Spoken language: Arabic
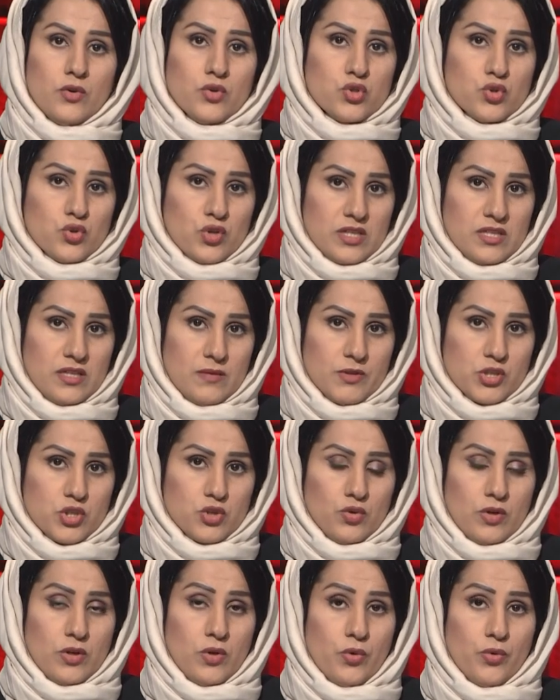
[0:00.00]
لعنصرية
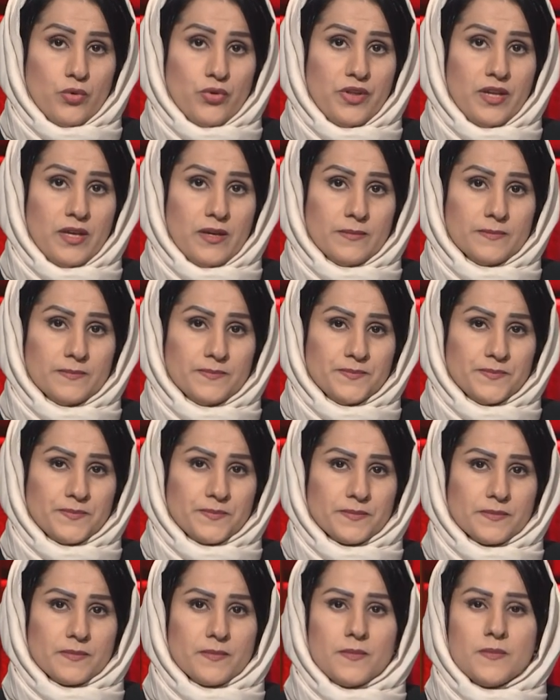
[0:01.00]
المشروع الحوثي
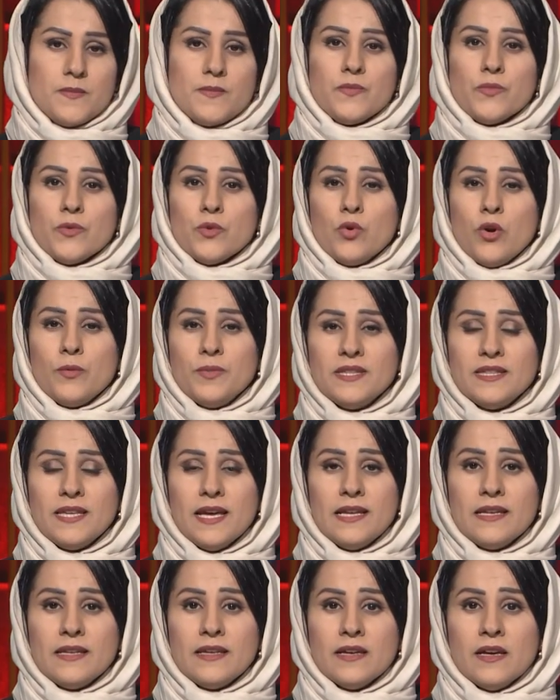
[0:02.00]

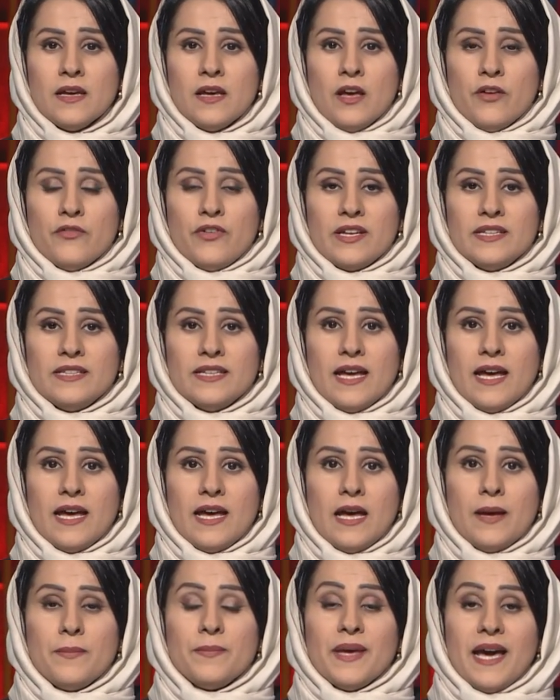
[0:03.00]
وبالتالي
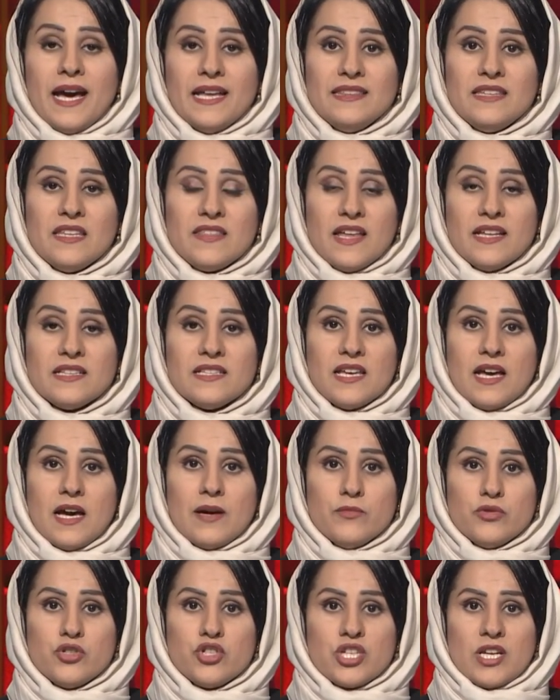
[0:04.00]
فإنها بحد
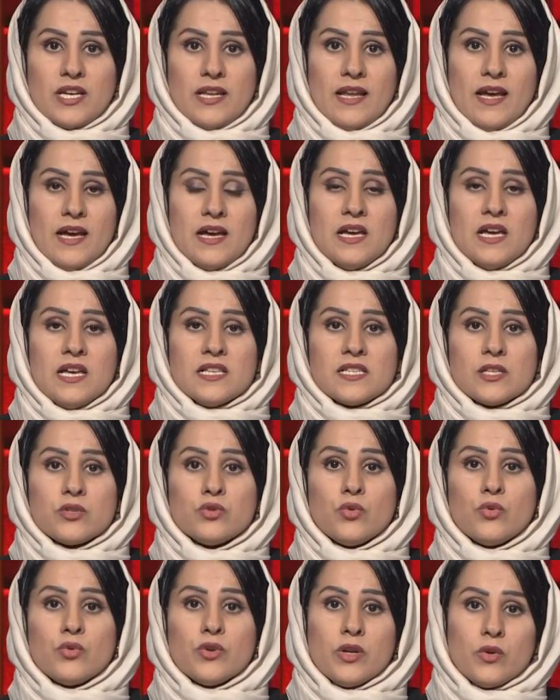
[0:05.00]
ذاتها مشكلة
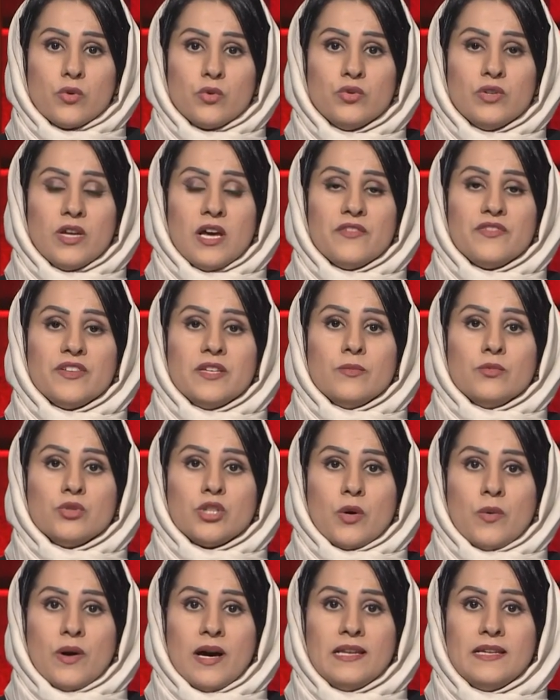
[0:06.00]
ستغرقنا في
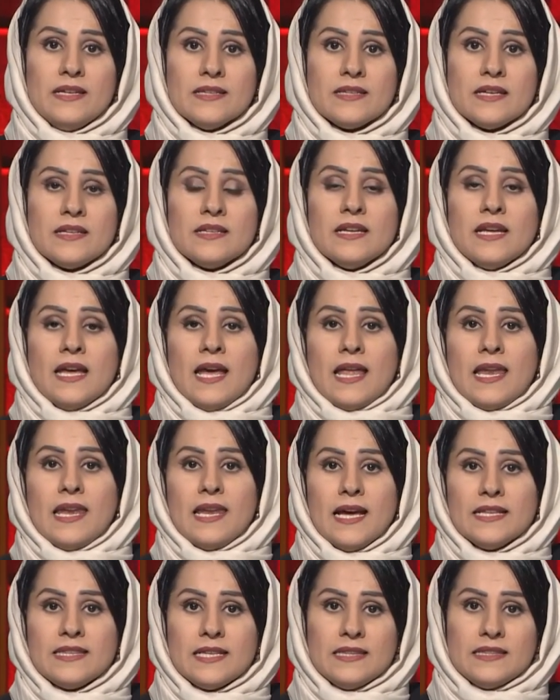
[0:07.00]
متوالية
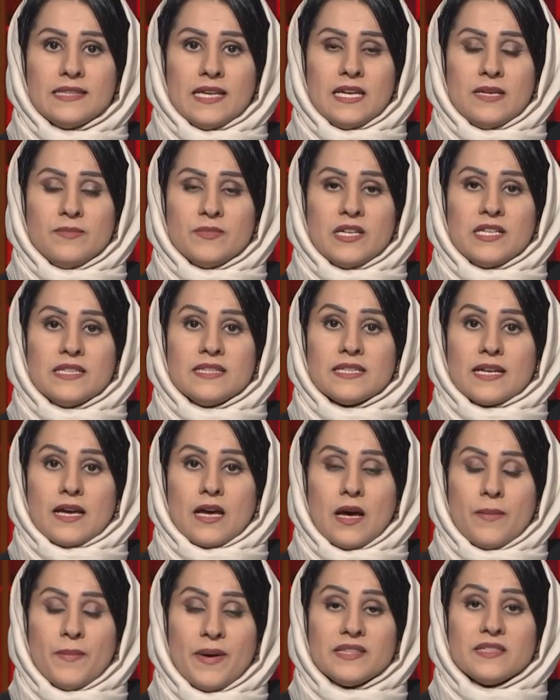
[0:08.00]
لا تنتهي من
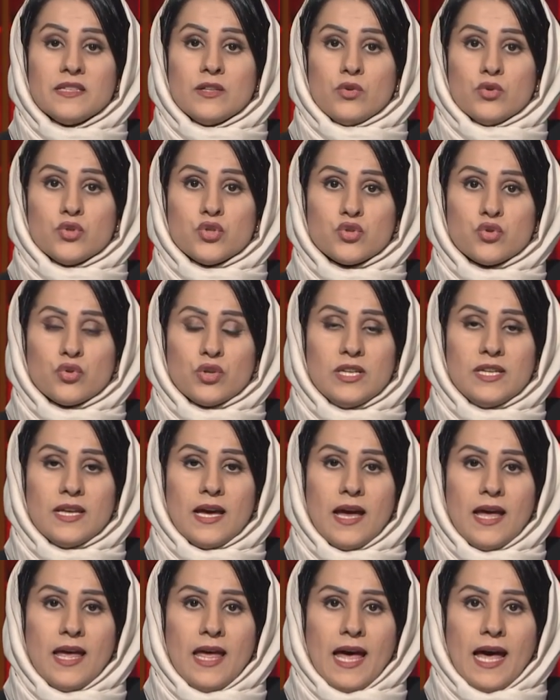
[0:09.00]
الانتقامات
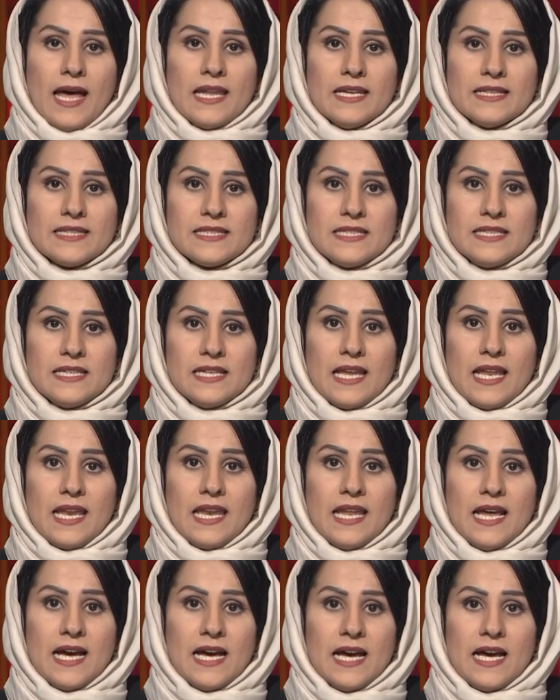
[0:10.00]
العنصرية التي
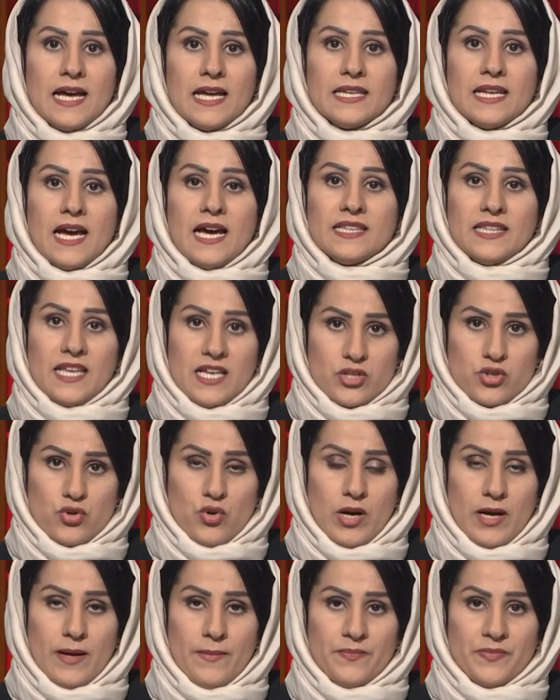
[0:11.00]
لا
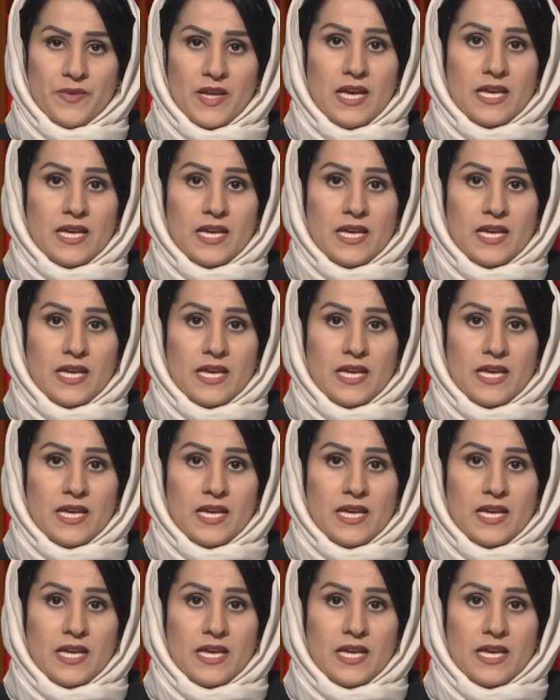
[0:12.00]
نحتاجها